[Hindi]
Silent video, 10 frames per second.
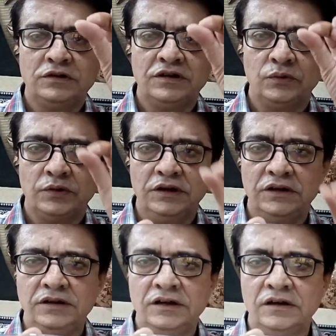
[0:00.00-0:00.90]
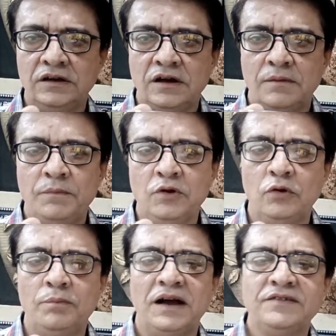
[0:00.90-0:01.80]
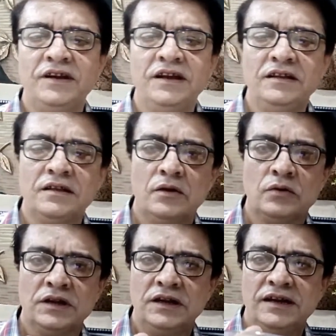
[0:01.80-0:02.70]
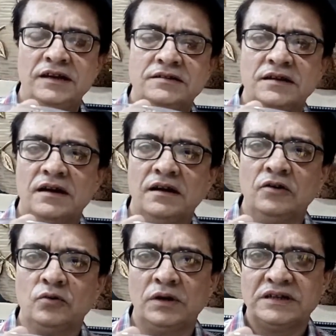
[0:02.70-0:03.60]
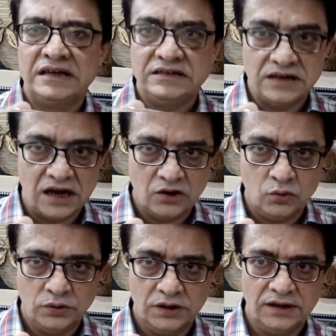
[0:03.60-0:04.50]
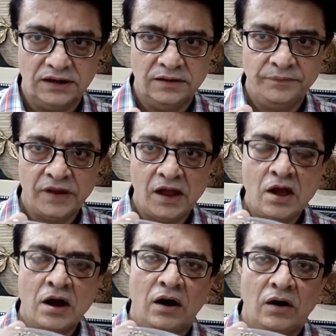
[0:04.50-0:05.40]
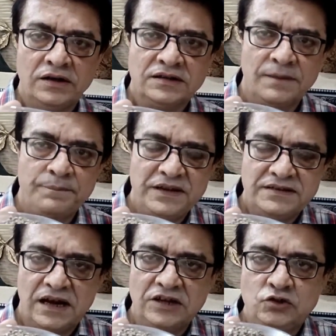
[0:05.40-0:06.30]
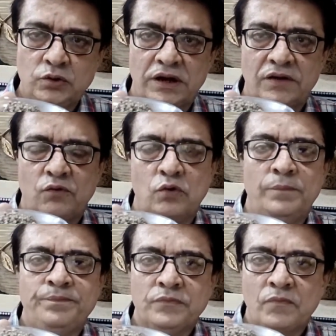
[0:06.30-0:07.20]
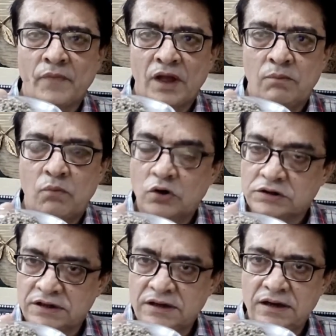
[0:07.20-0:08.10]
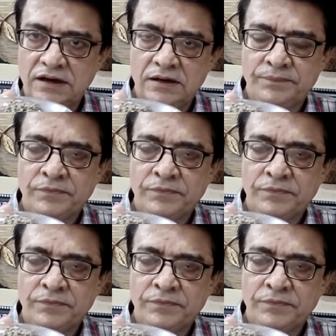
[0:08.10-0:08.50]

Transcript: गोल से होते हैं ये बिल्कुल बाजरे की तरह होते हैं लेकिन इसका कलर थोड़ा सा डार्क होता है और इसका मिजाज जो है वो मतदिल है